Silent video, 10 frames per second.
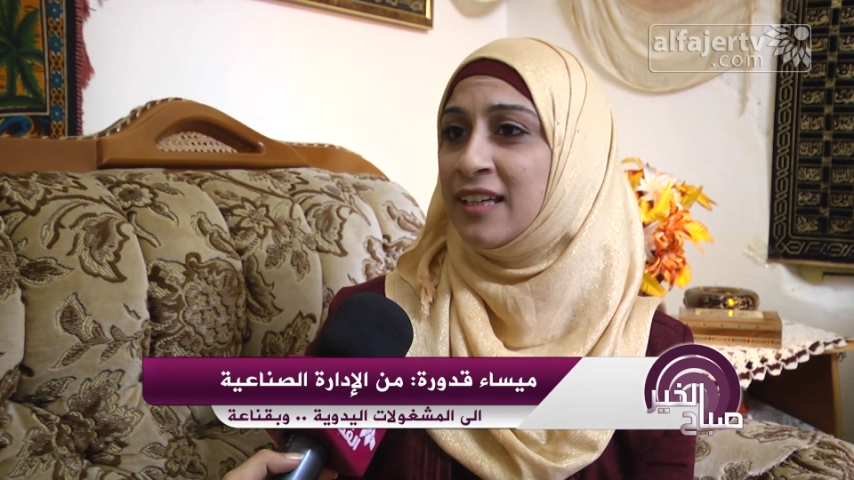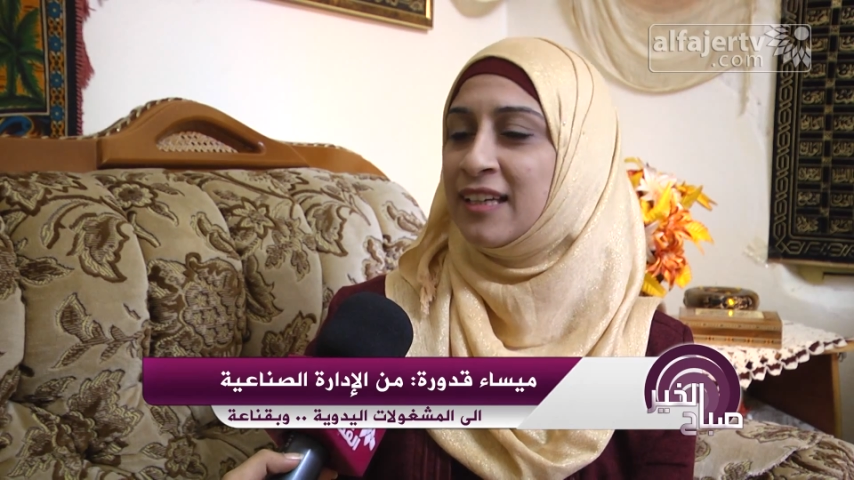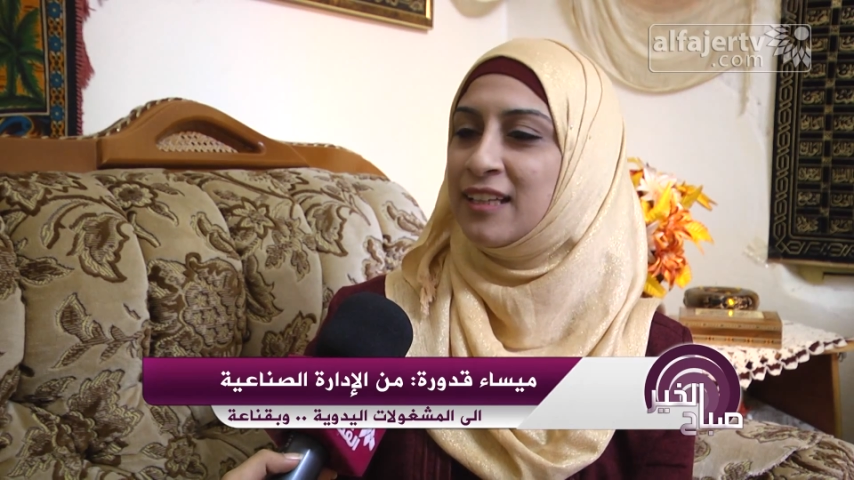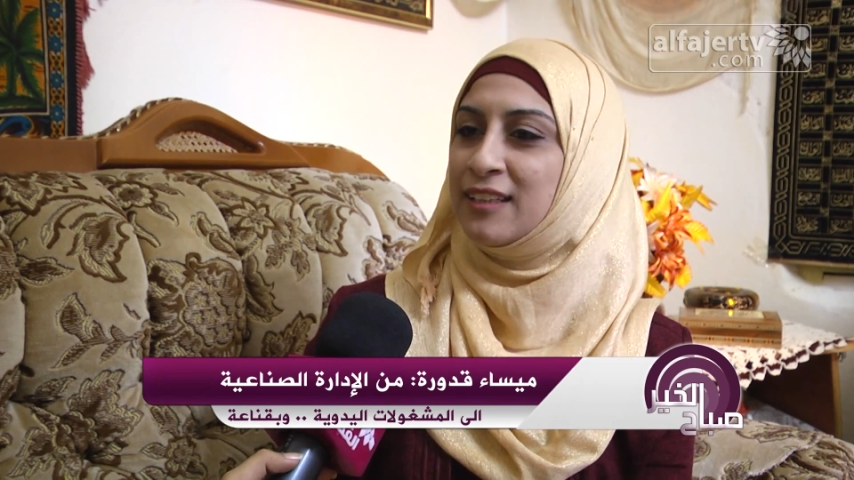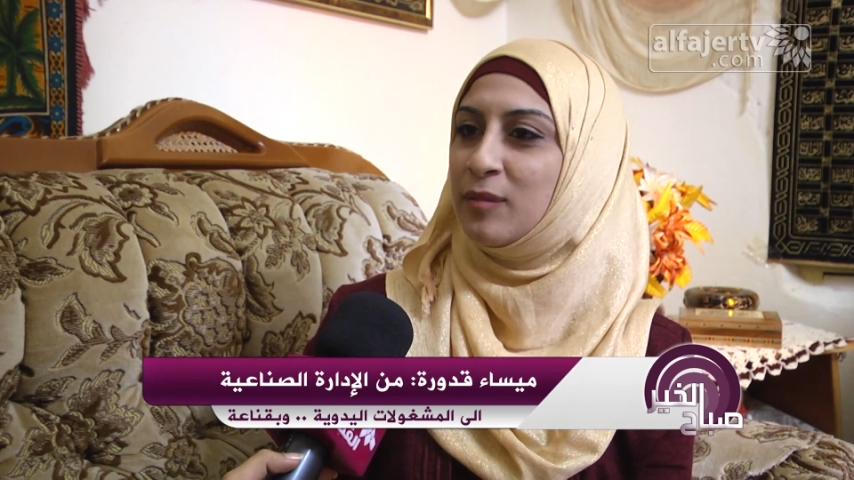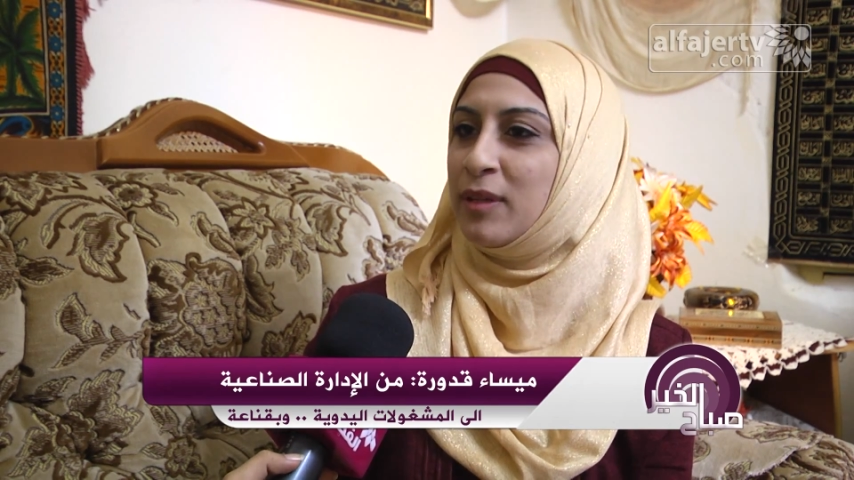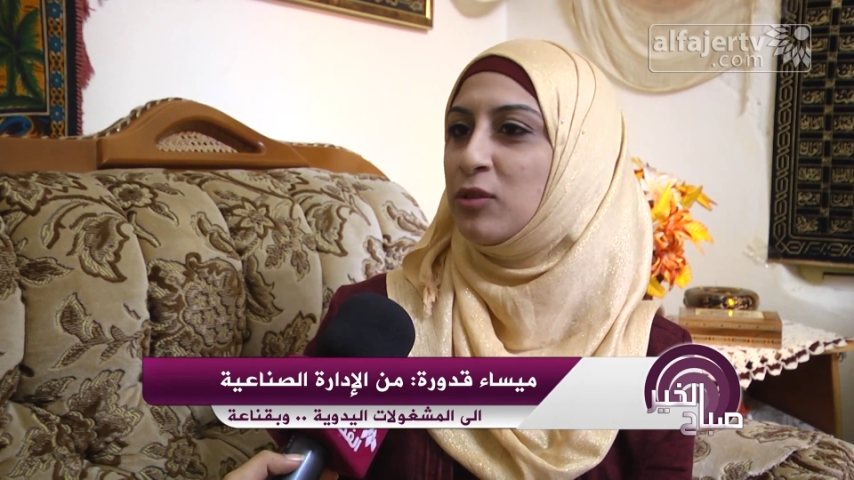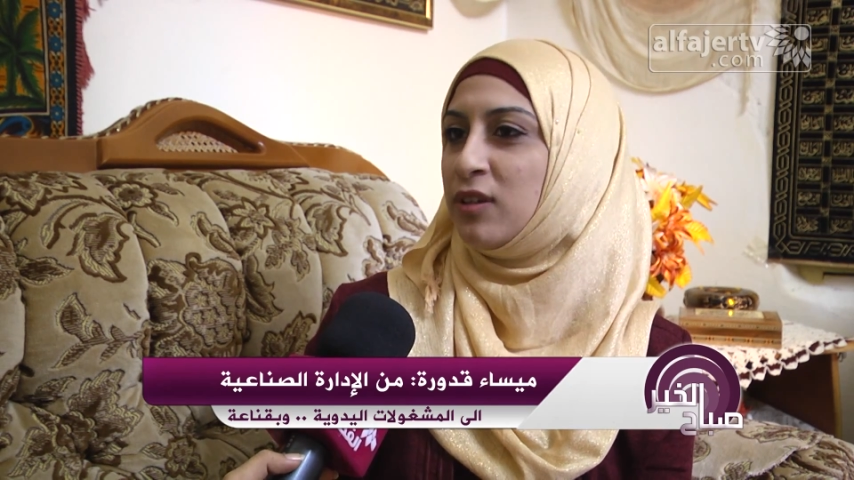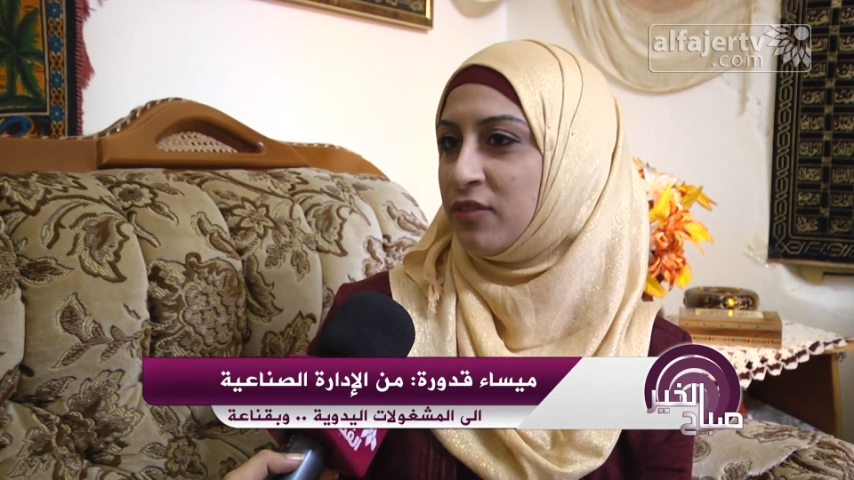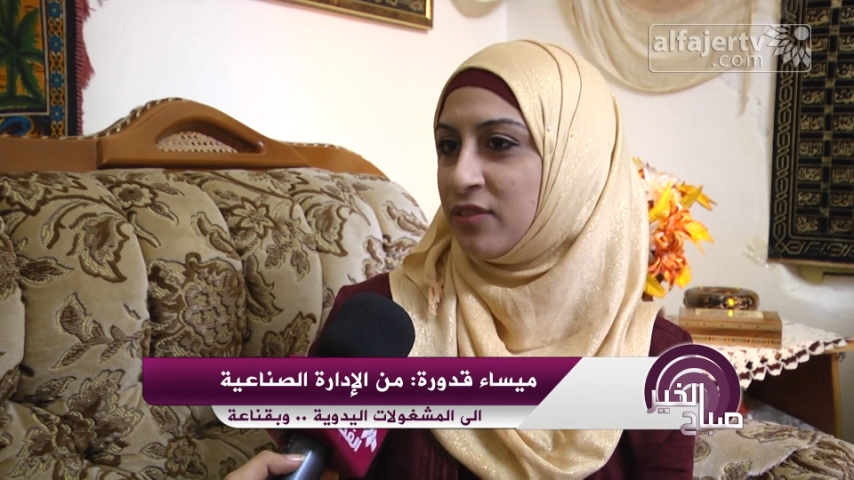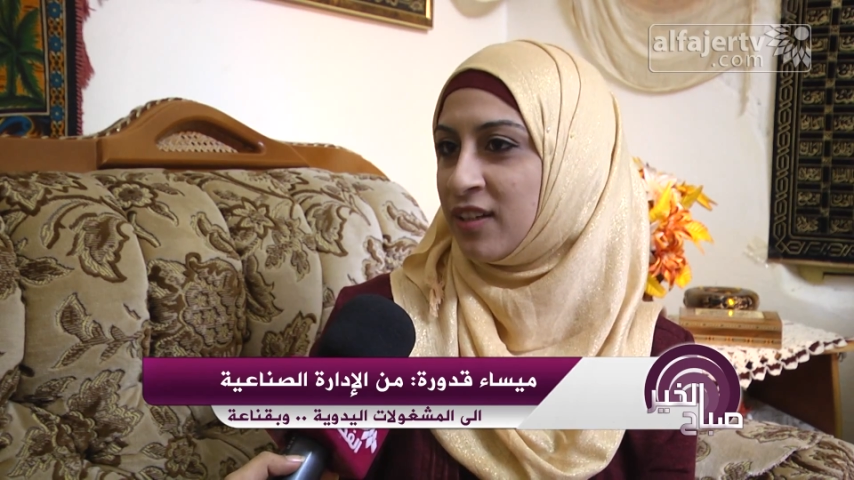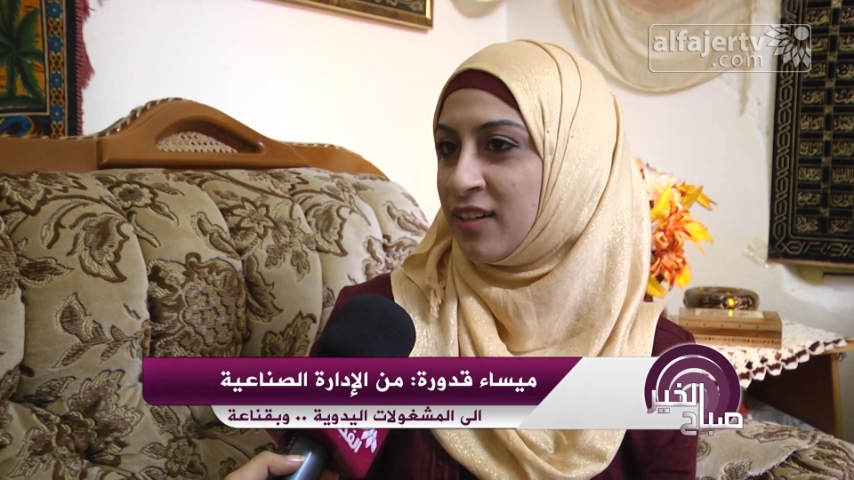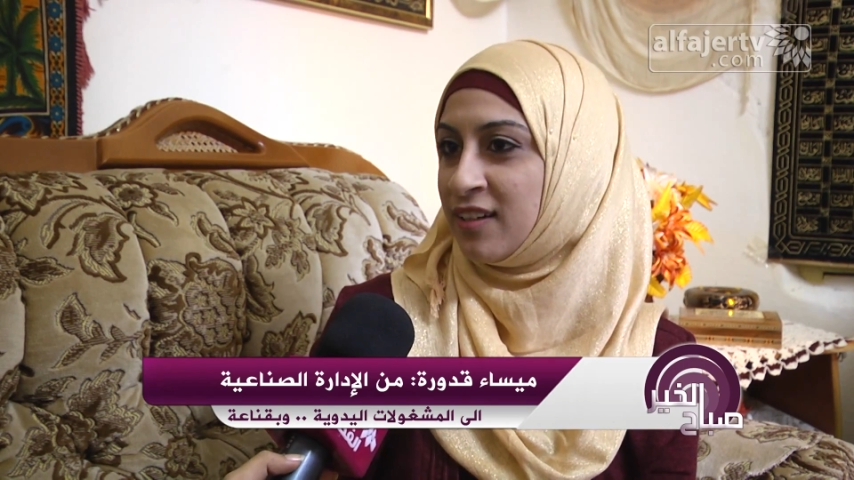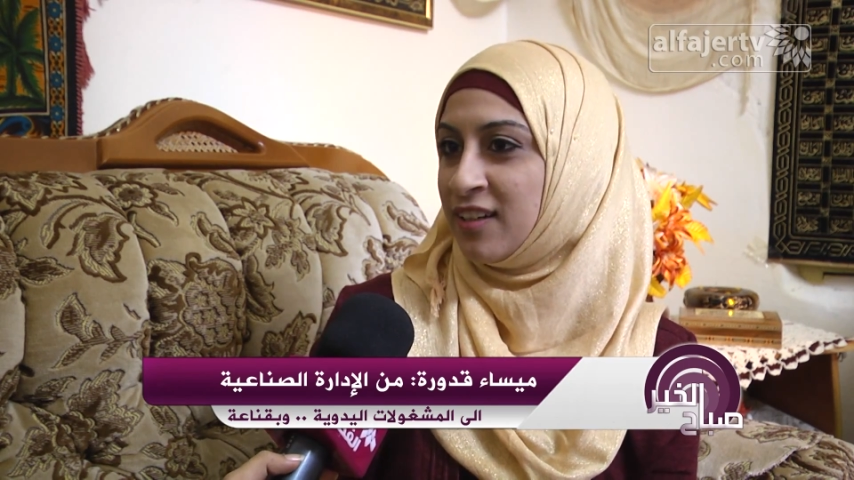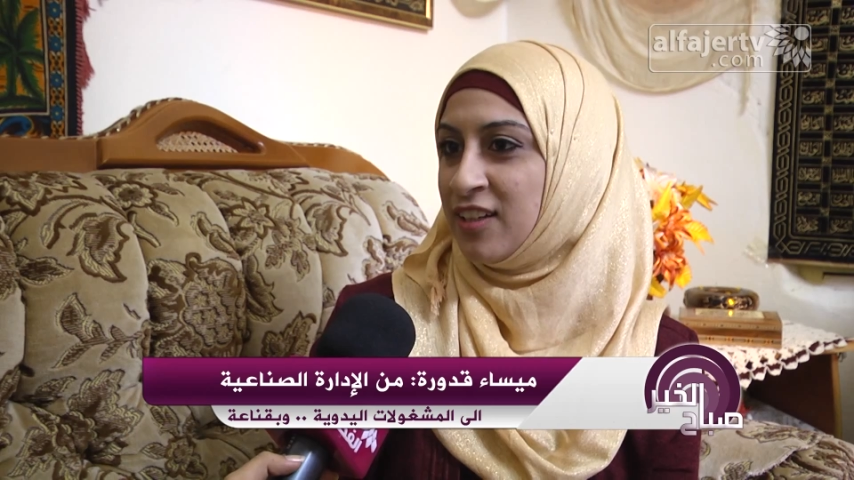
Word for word: كانت تبادل أفكار